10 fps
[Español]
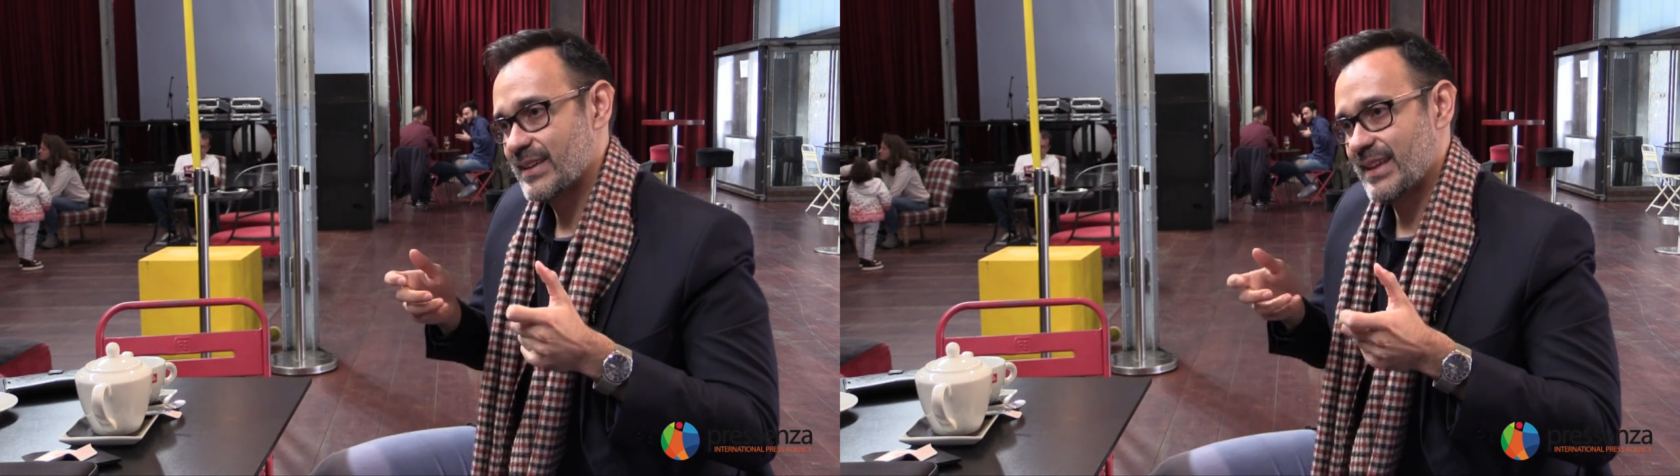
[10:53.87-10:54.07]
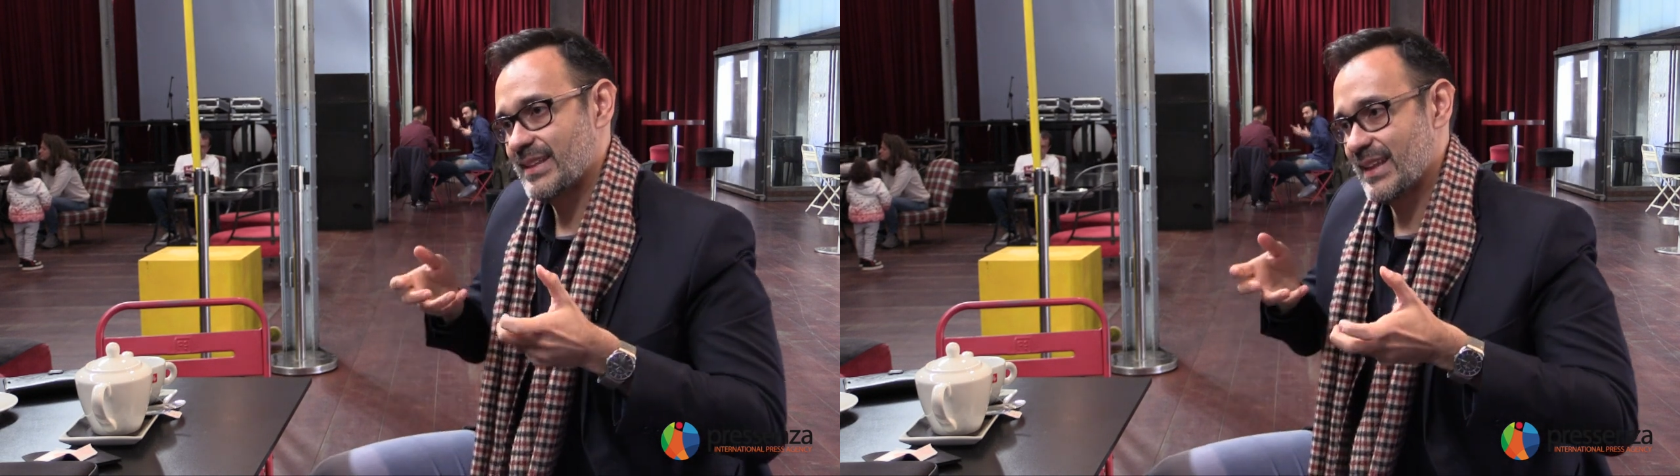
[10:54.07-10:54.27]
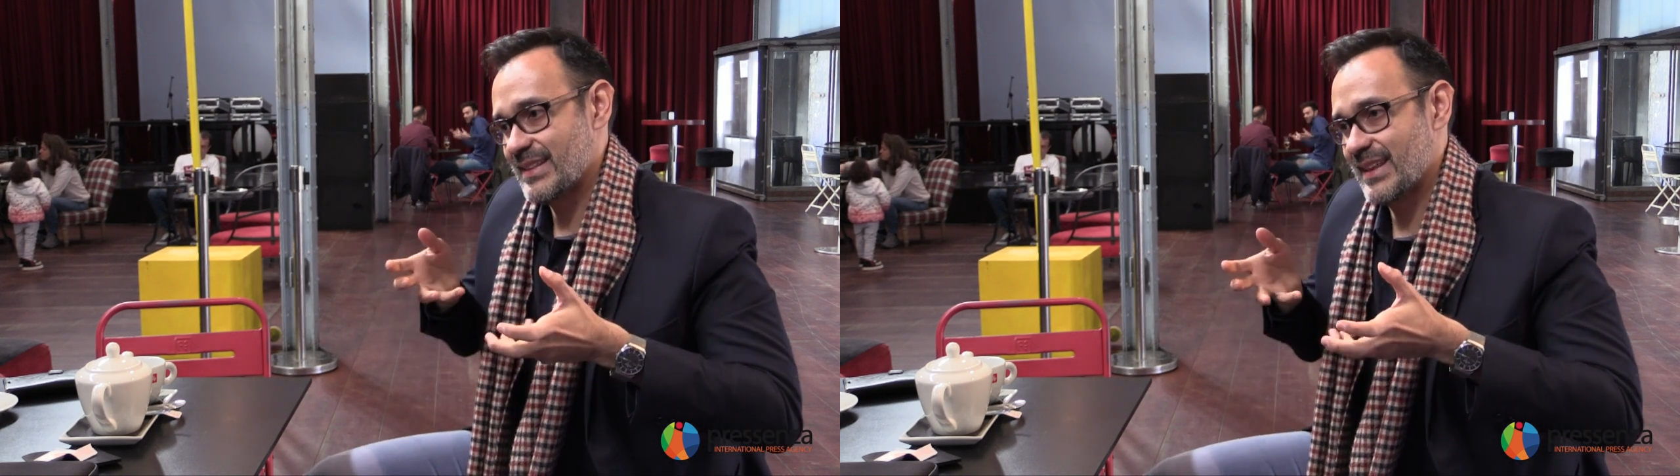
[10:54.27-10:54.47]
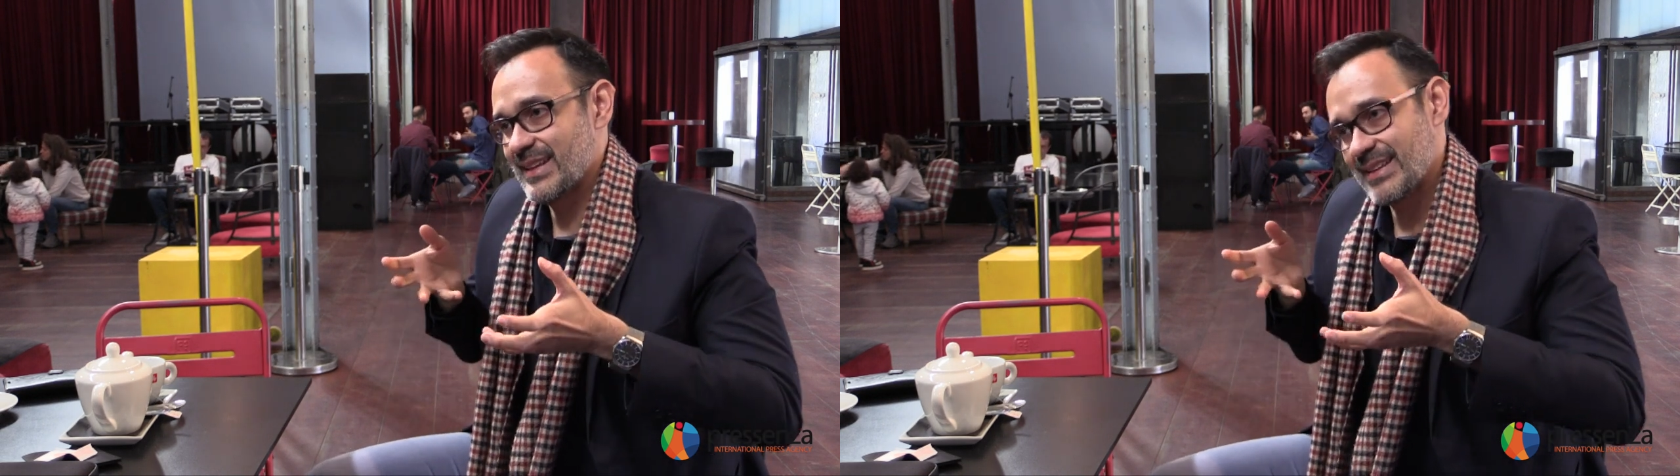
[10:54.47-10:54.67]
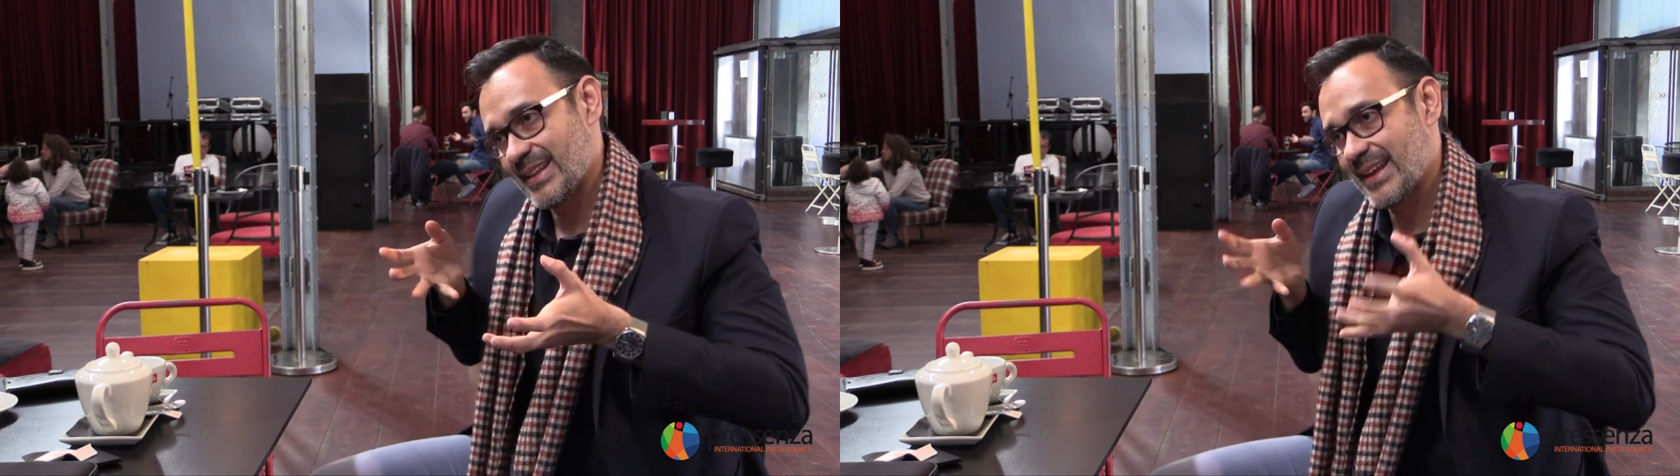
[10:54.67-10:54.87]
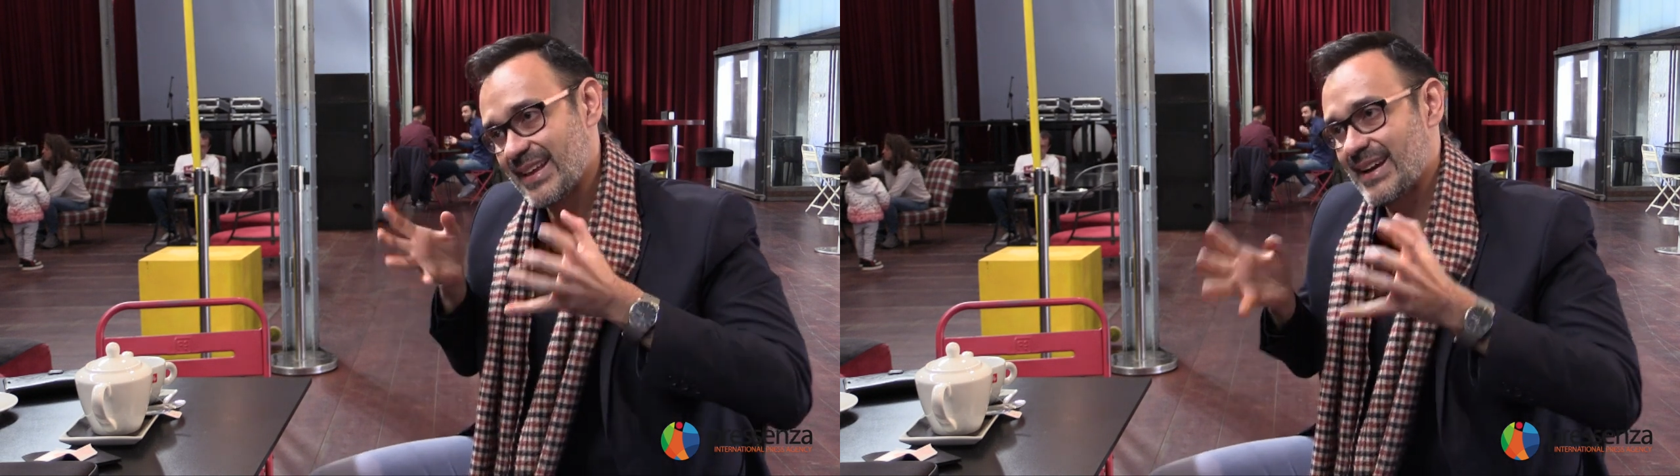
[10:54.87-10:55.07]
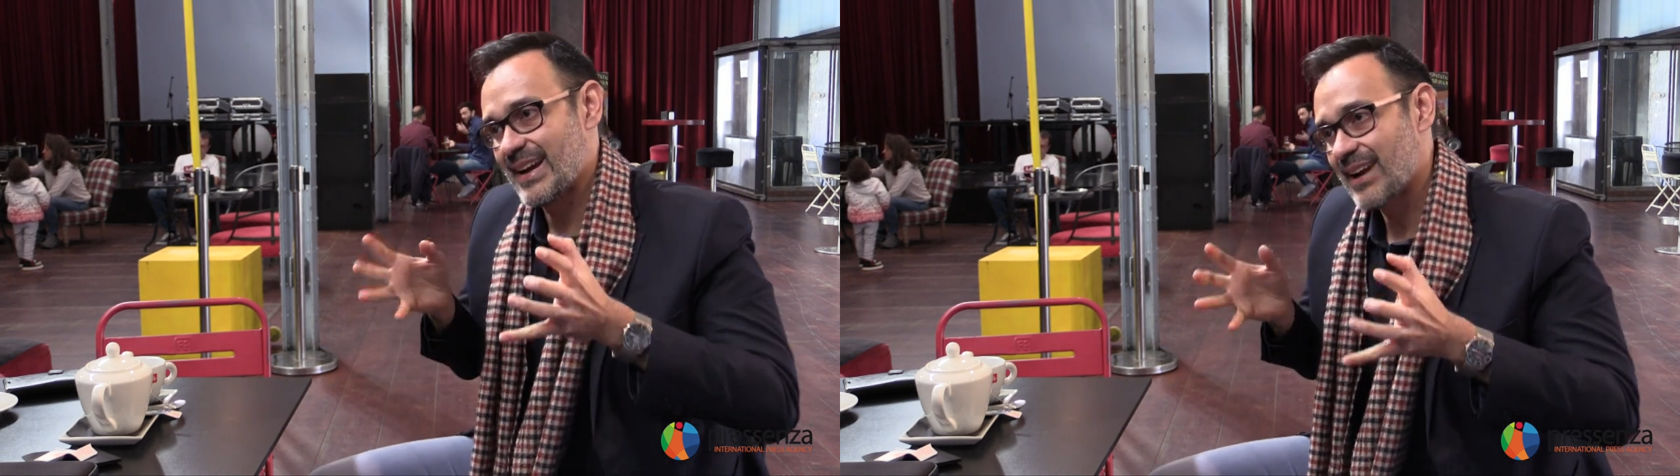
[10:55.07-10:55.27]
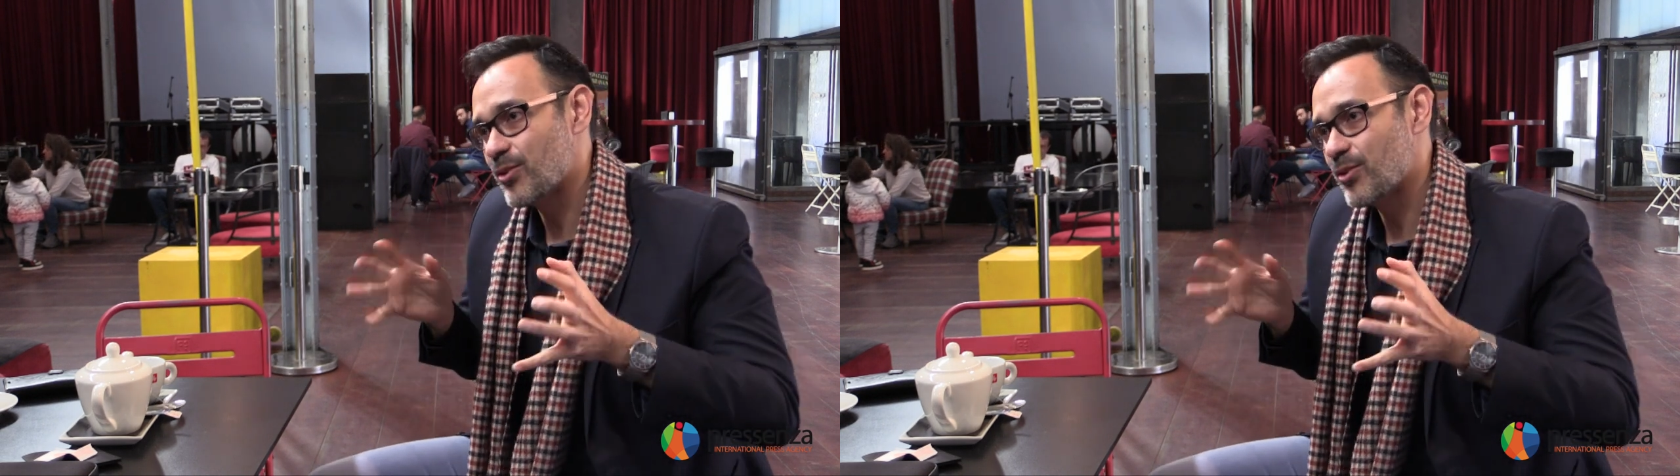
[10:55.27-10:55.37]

de, generar